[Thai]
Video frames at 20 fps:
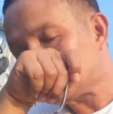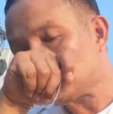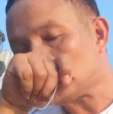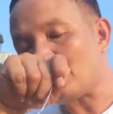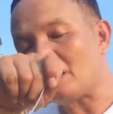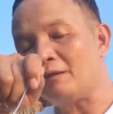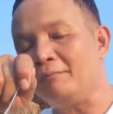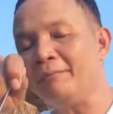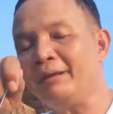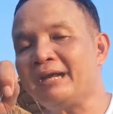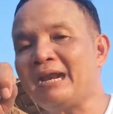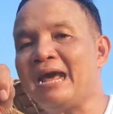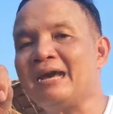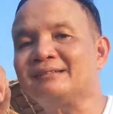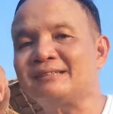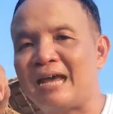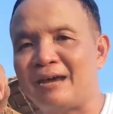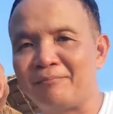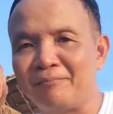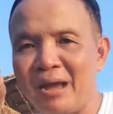ไม่กล้าสั่
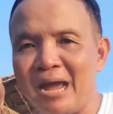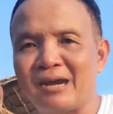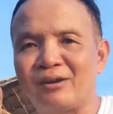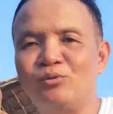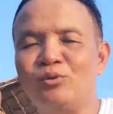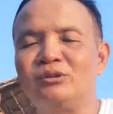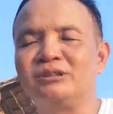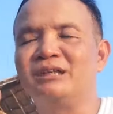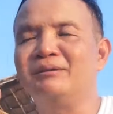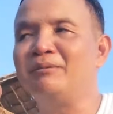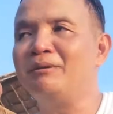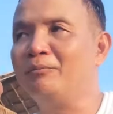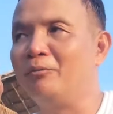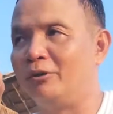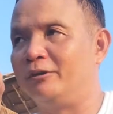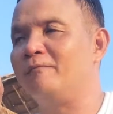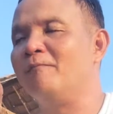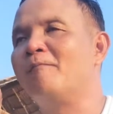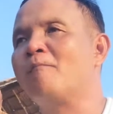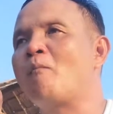งมากกลัวกินไม่หมด
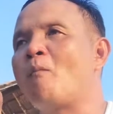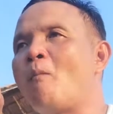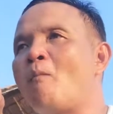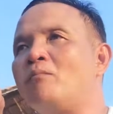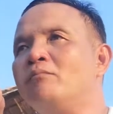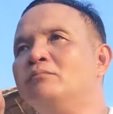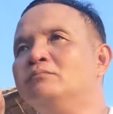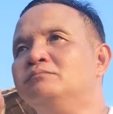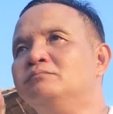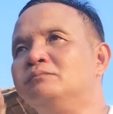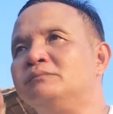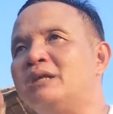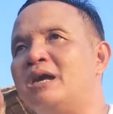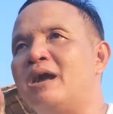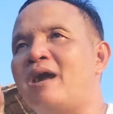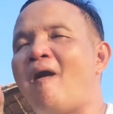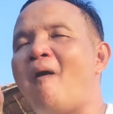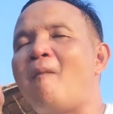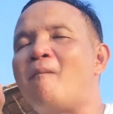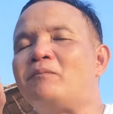นะฮะ
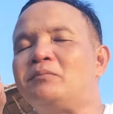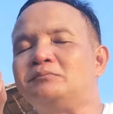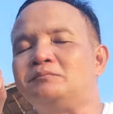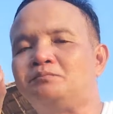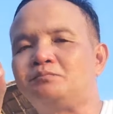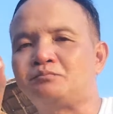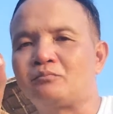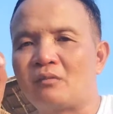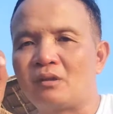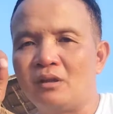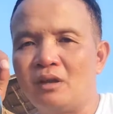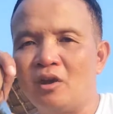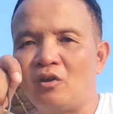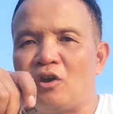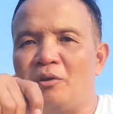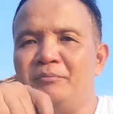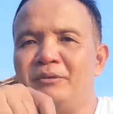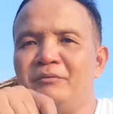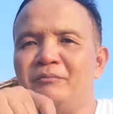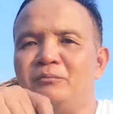เราก็มี
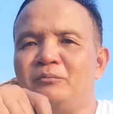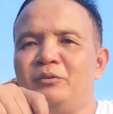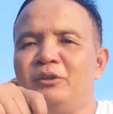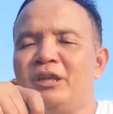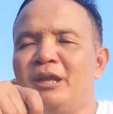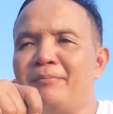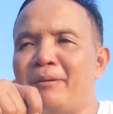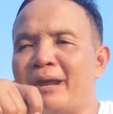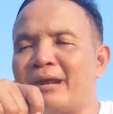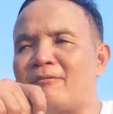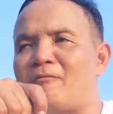วิธีแบ่ง